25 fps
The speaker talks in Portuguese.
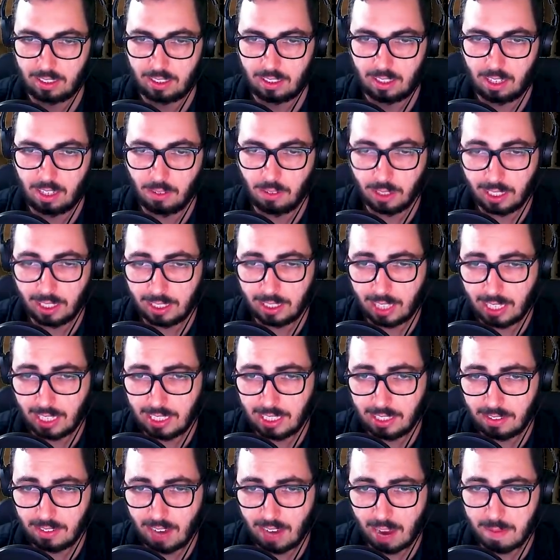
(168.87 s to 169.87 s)
Eu vou tentar
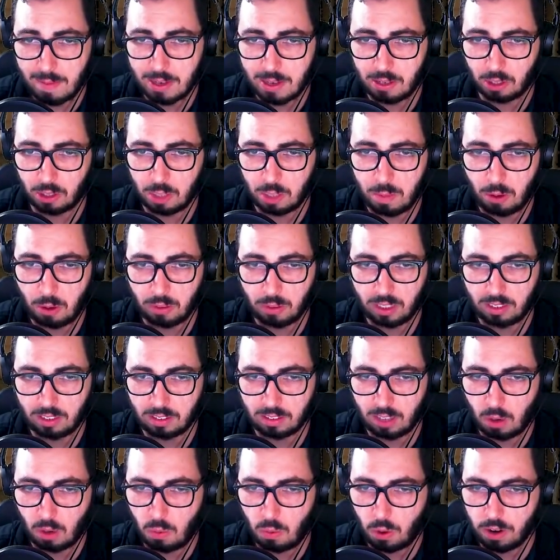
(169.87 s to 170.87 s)
desviar, mas se eu tomar um dano,
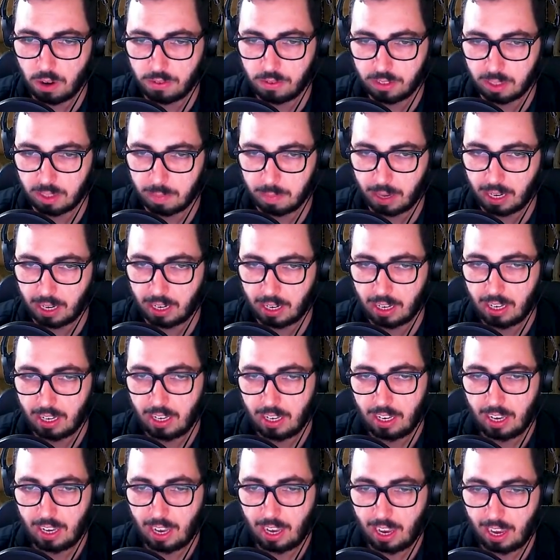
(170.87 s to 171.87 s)
tá worth também.
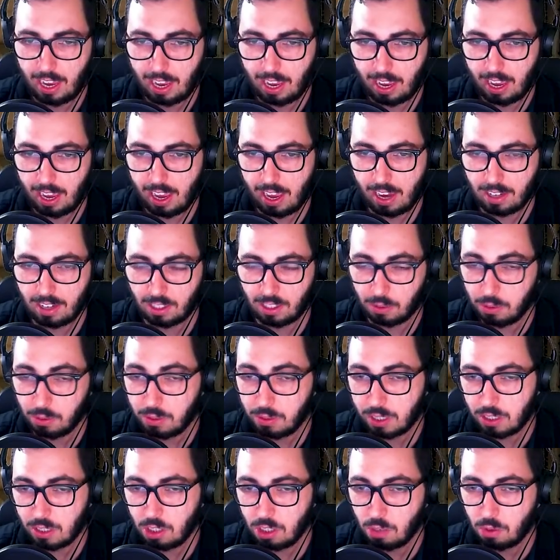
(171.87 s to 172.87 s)
É, então eu não
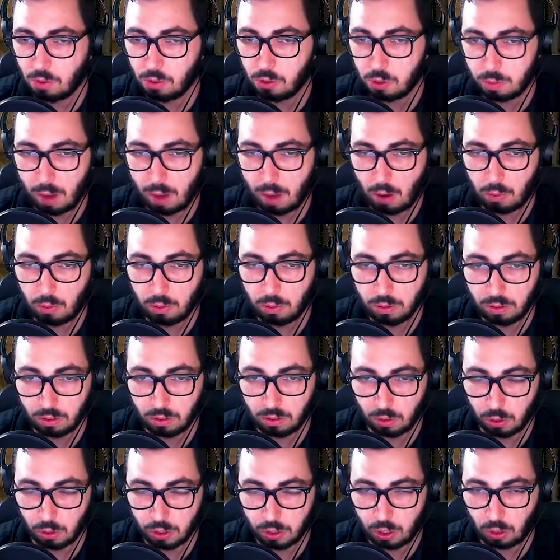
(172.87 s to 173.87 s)
sei se eu vou nos baús
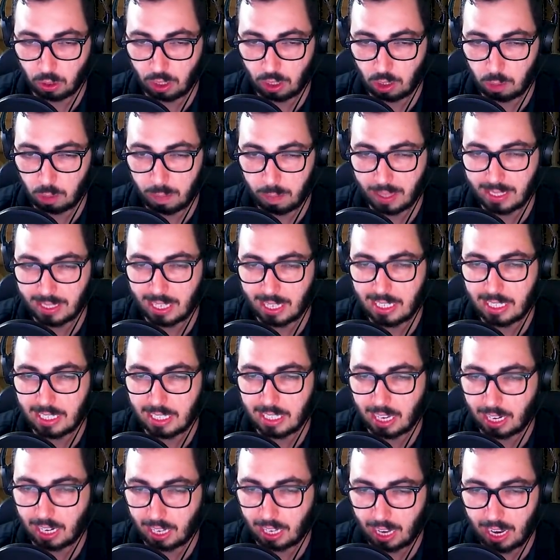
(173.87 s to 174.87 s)
ou se eu tento passar em
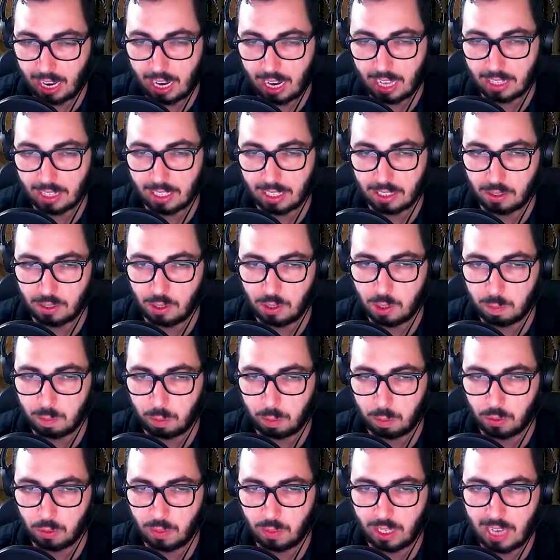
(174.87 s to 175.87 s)
secreta, se eu
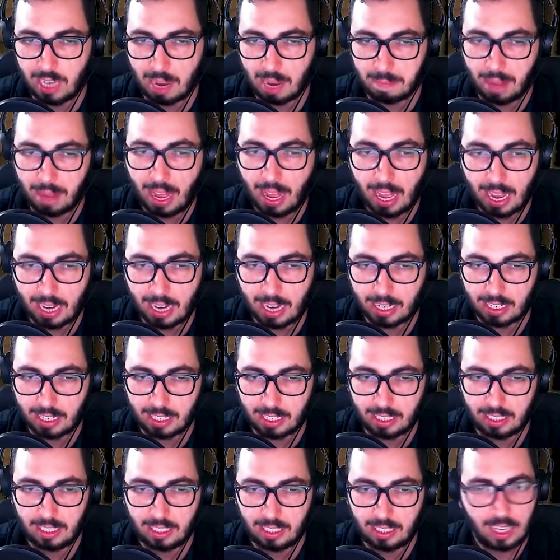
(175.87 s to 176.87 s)
explodo ali a
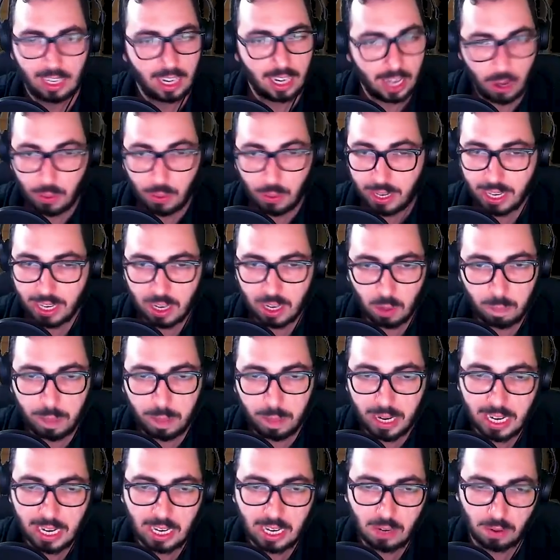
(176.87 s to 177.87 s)
máquina. Eu queria o
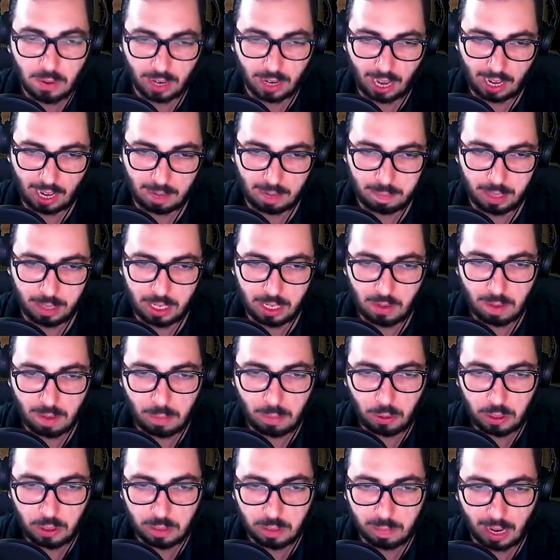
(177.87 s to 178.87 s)
paninho, cara. Paninho é
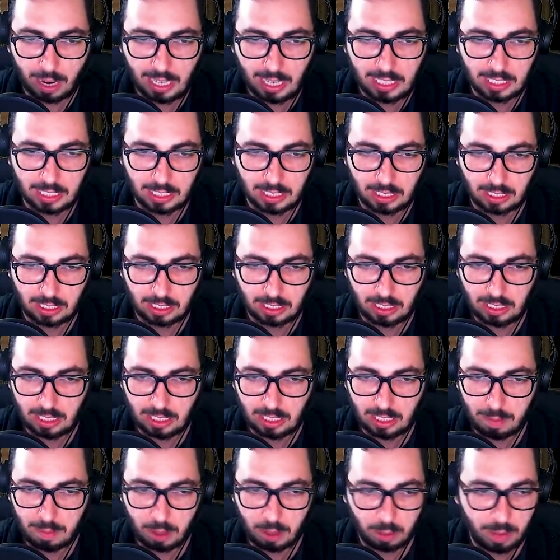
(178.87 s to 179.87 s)
bom demais, gente. Vocês
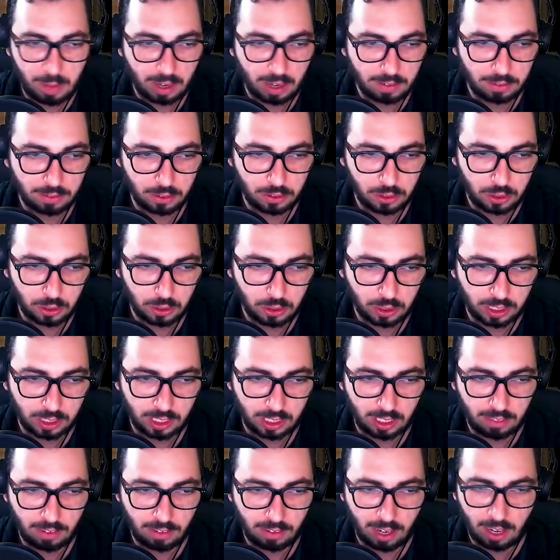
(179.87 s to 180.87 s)
sabem como é que funciona,
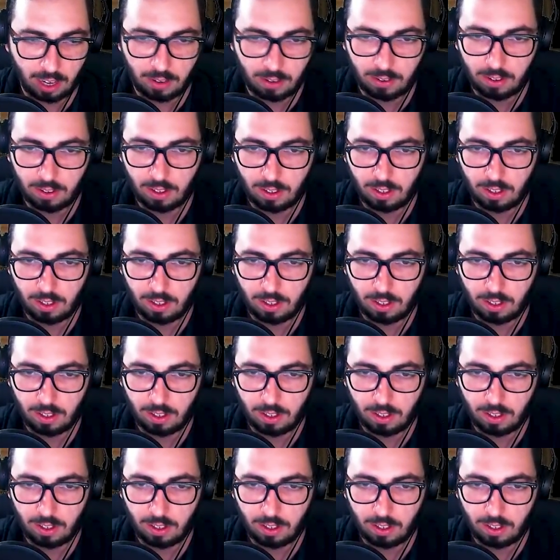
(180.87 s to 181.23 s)
né, velho?